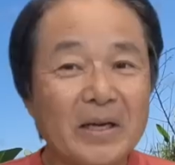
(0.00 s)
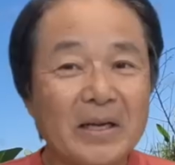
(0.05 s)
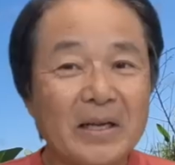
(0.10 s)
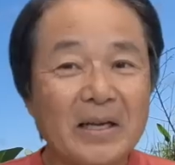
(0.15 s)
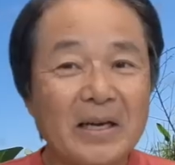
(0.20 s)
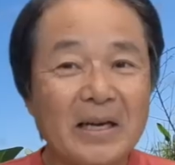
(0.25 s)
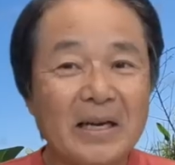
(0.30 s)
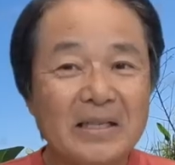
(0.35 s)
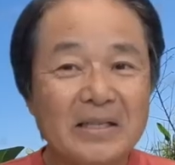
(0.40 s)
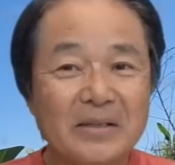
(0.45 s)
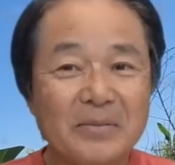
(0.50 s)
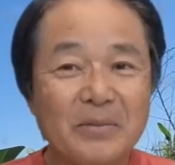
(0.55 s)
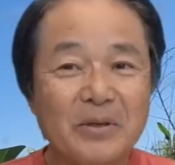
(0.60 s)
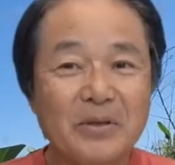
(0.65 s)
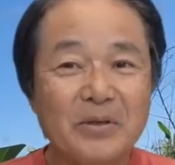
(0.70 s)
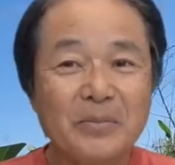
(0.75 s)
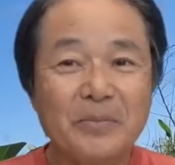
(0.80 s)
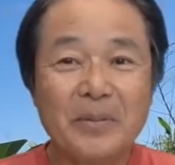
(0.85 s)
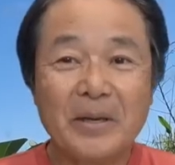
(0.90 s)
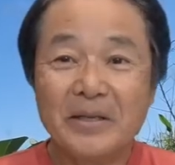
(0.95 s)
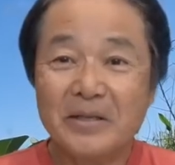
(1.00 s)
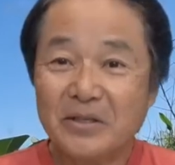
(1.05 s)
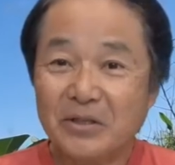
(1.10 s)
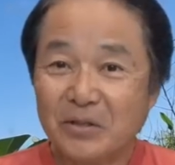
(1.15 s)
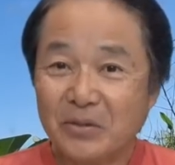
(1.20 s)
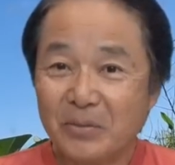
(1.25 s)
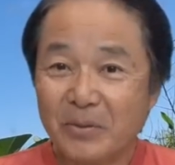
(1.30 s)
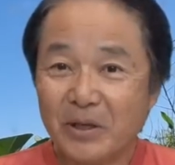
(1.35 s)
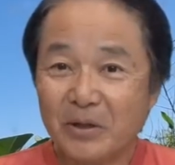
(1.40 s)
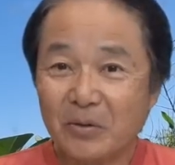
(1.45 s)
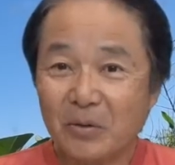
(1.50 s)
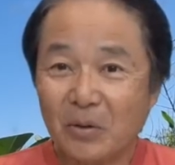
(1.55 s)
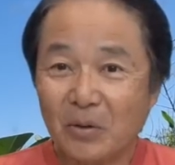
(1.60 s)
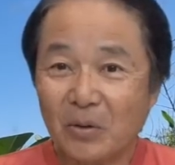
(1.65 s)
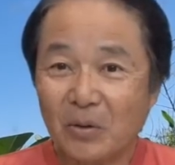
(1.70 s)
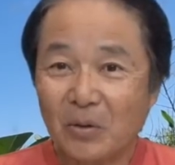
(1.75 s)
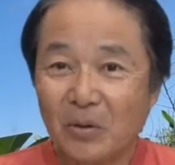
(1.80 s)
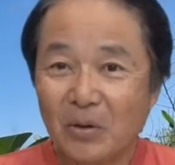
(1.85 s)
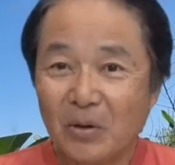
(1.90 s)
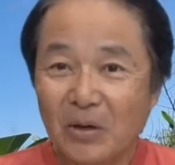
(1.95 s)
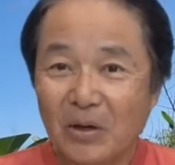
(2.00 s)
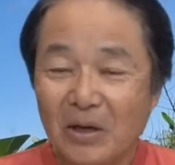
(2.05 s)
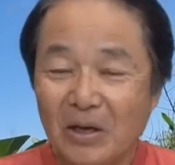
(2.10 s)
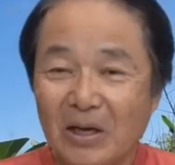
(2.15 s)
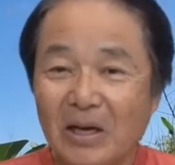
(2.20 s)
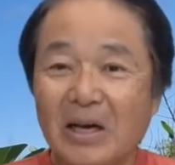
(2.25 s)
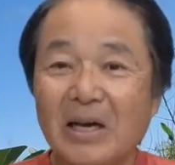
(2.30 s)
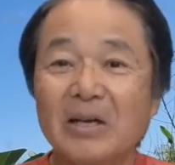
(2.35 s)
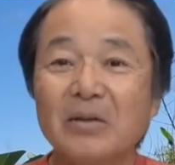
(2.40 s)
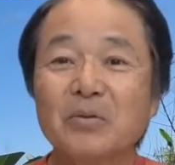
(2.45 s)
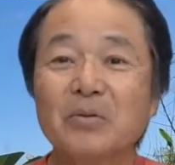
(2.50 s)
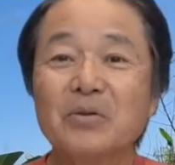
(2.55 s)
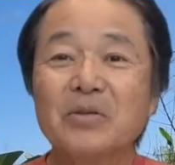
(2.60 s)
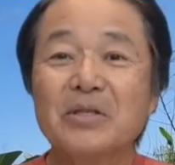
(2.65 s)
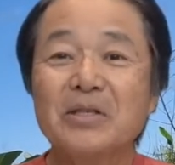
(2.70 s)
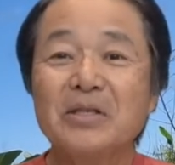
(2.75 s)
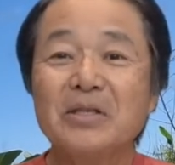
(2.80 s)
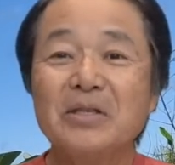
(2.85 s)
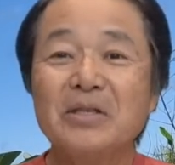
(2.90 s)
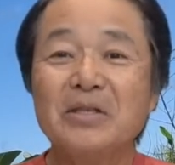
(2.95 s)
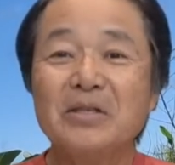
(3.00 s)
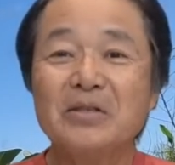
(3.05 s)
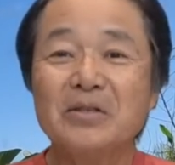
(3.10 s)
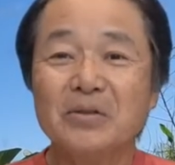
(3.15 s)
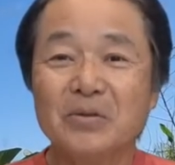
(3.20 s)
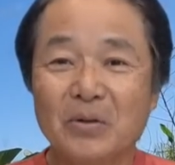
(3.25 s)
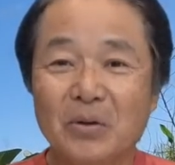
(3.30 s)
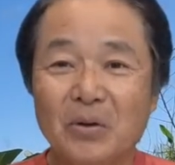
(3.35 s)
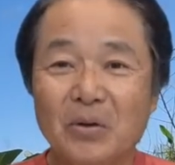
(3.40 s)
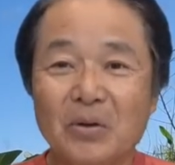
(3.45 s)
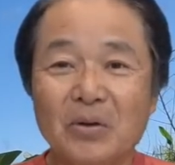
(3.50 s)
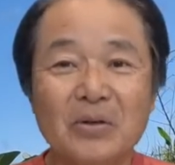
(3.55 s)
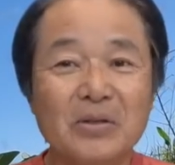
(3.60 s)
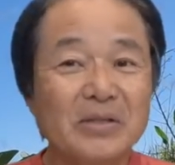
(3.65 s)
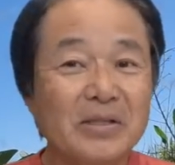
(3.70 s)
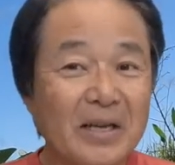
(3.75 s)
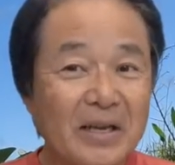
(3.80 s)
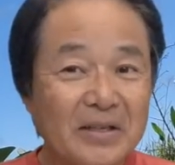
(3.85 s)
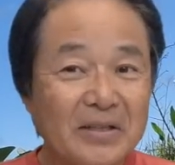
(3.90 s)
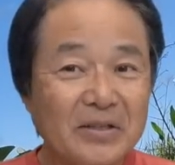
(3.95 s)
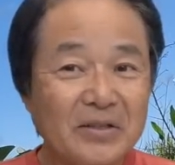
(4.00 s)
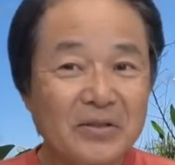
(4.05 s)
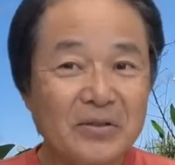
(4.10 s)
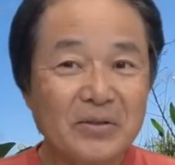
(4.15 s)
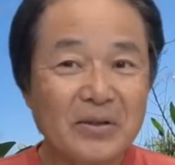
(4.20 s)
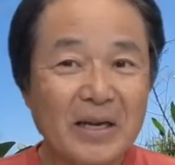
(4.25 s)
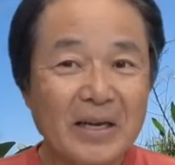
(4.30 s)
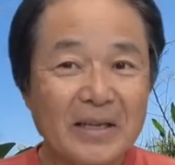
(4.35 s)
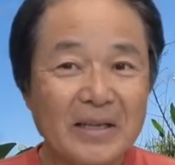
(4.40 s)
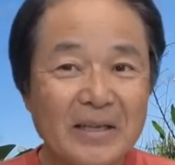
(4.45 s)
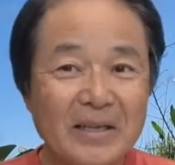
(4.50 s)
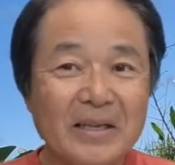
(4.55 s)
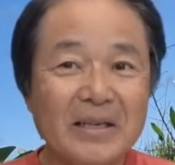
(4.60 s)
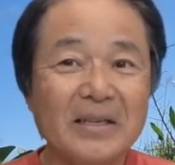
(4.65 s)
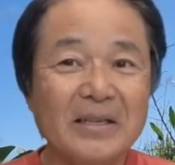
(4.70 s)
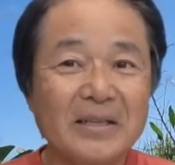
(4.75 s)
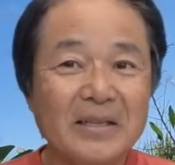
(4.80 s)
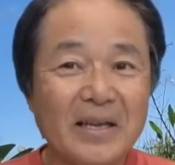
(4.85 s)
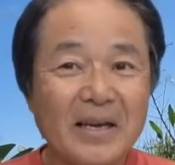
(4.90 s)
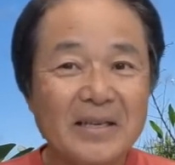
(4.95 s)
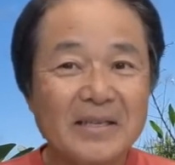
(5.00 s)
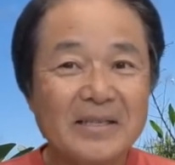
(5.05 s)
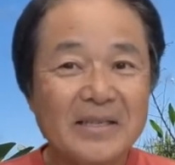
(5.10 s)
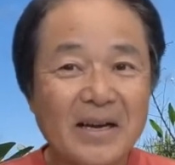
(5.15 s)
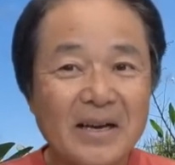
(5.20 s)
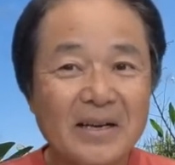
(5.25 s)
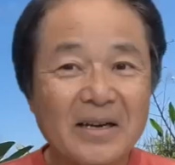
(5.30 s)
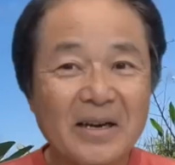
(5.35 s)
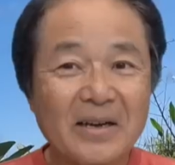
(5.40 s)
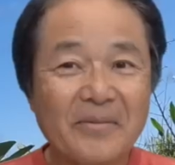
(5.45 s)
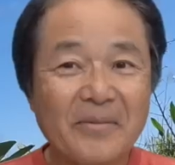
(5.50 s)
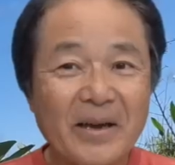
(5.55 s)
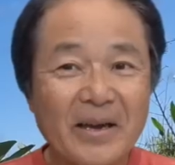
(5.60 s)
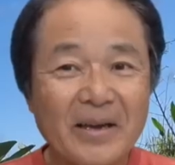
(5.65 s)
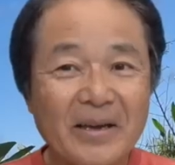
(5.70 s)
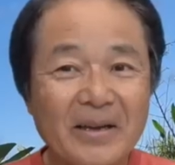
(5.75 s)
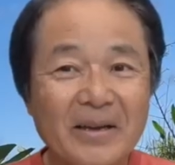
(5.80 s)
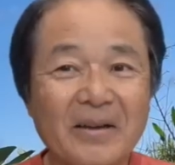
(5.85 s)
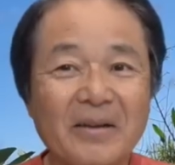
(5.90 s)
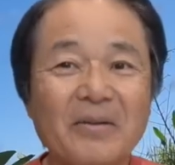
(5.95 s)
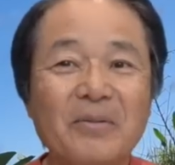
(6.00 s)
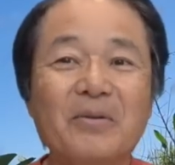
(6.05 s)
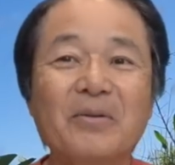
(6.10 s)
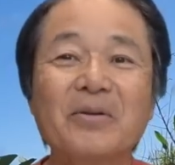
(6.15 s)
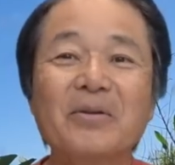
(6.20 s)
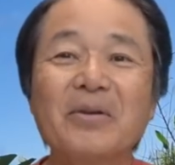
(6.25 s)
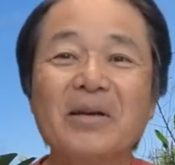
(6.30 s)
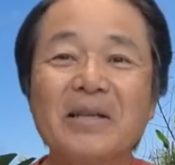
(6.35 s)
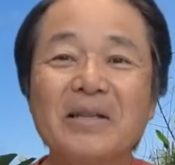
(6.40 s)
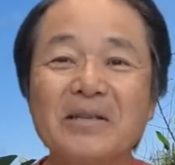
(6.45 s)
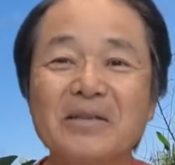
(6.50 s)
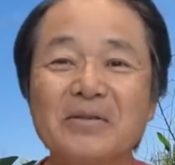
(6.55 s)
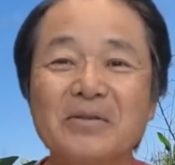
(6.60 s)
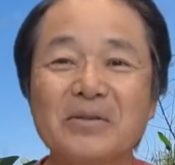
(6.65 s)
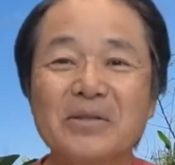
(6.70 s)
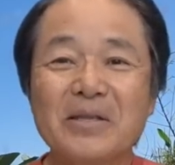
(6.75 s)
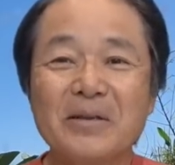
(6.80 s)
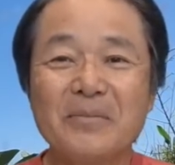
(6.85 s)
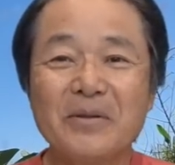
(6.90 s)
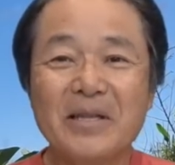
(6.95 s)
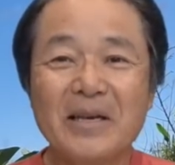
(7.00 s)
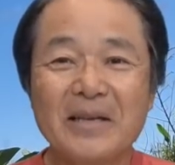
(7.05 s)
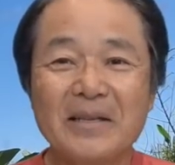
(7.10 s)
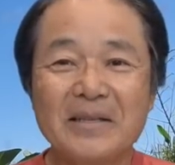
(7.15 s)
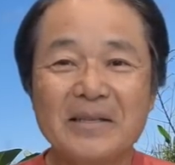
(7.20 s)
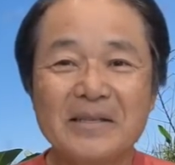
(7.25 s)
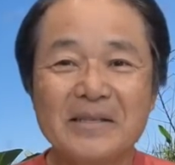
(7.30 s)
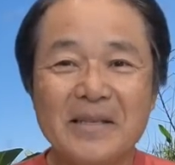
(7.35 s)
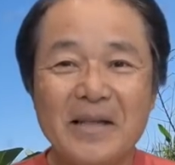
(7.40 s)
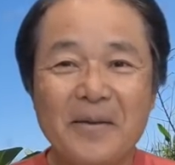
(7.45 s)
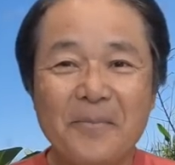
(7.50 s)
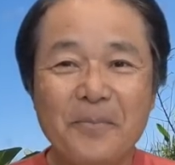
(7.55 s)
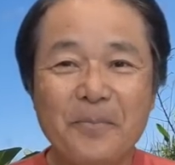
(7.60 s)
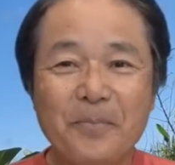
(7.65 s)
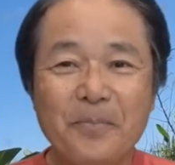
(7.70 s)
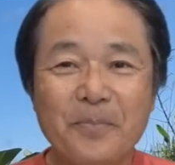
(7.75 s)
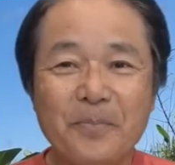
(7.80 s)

から始めるペンシルベート、あのシリーズの最終回、だいさんかいめ、これの話をしてみたいんですね。